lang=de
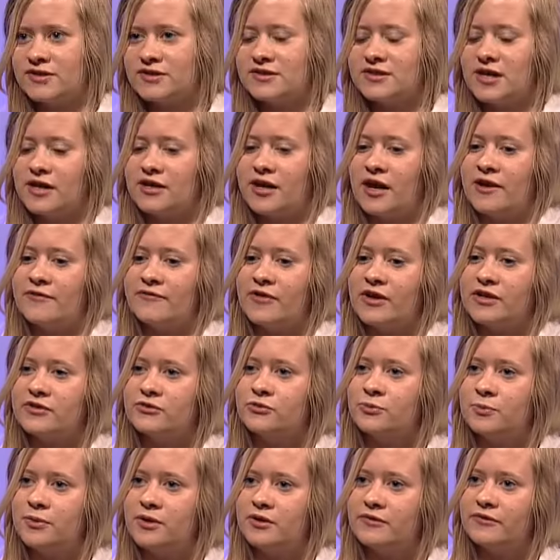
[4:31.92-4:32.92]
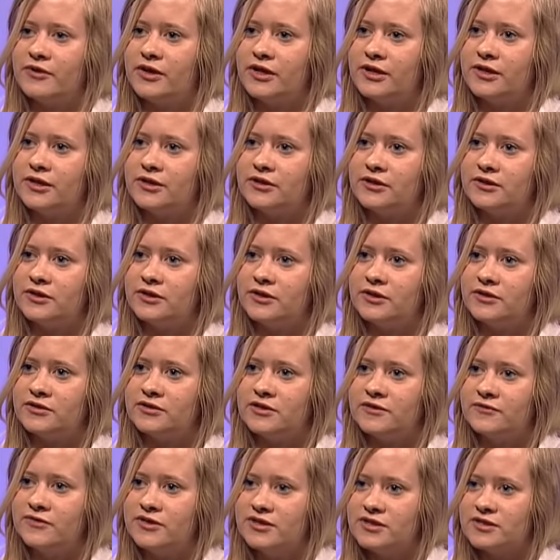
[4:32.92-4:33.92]
es ist halt einfach super, weil
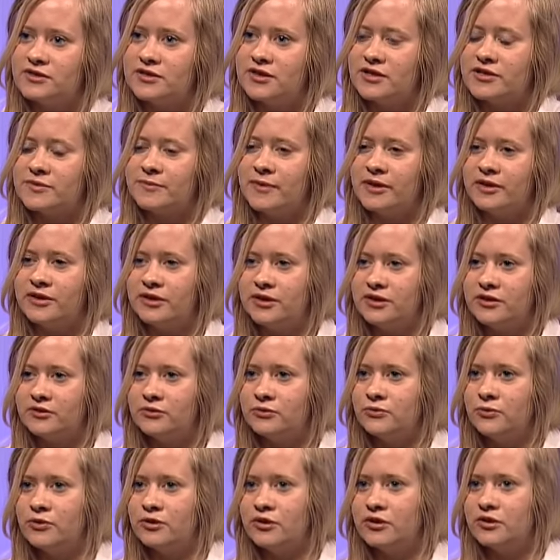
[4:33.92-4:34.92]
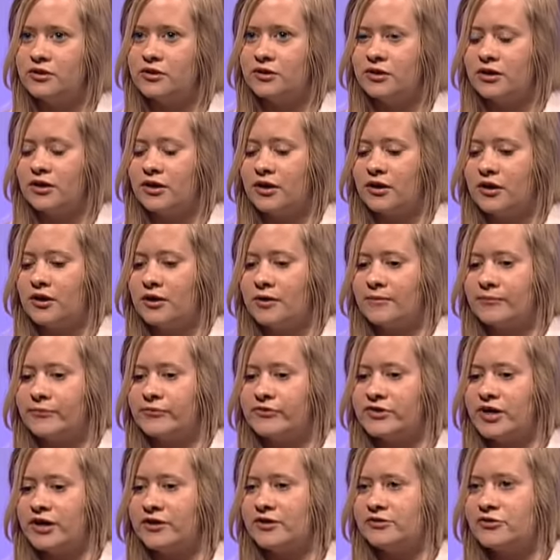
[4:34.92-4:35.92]
sie wissen, dass man nicht nur
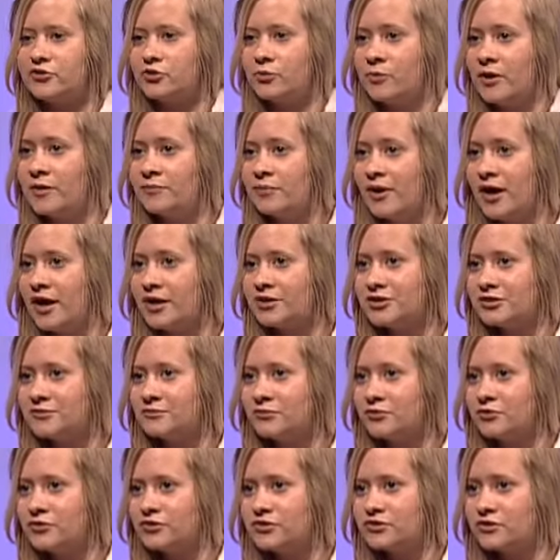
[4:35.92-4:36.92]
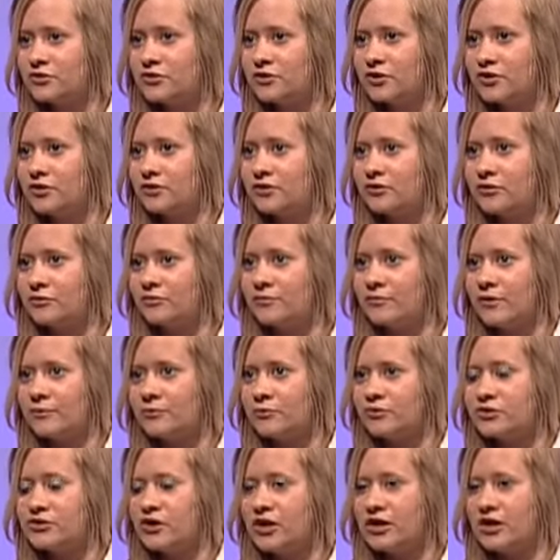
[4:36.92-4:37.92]
sein Instrument beherrschen muss, sondern man
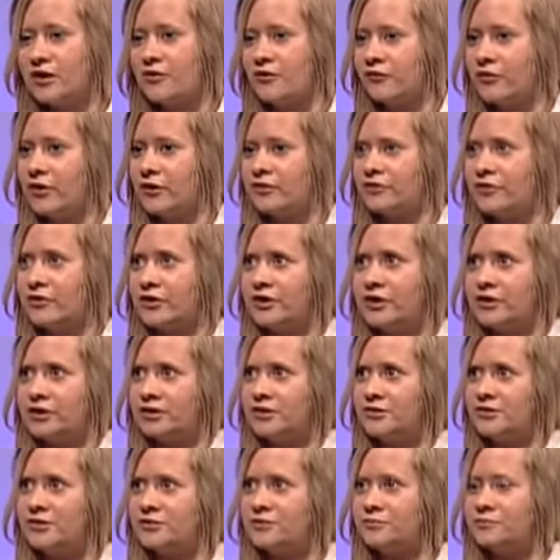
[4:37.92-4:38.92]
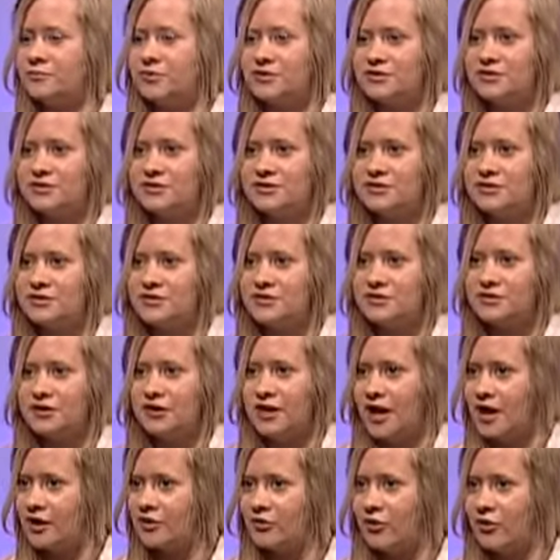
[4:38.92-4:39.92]
muss halt einfach, in diesem Business
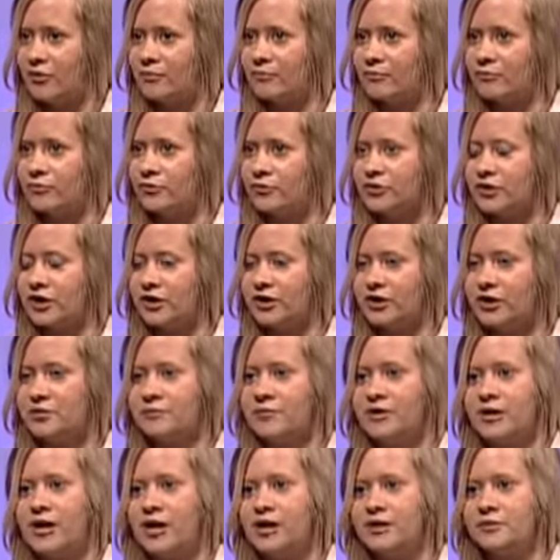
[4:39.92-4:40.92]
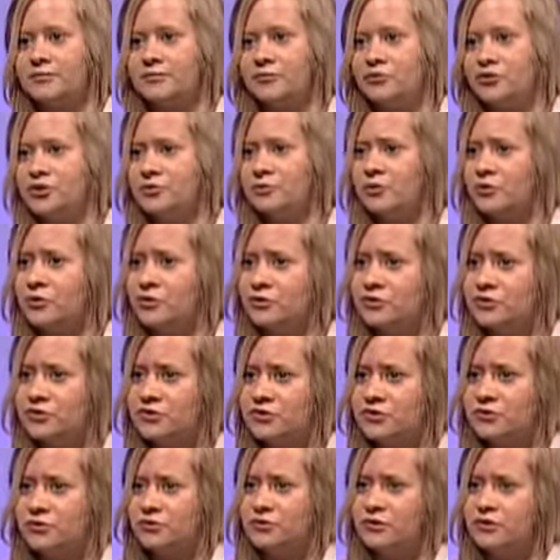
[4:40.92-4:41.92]
klarkommen. Und dann kriegt man halt
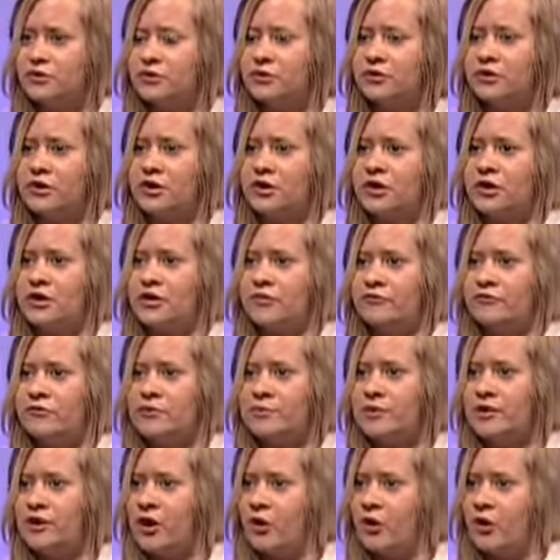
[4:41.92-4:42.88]
Musikproduktion, wie man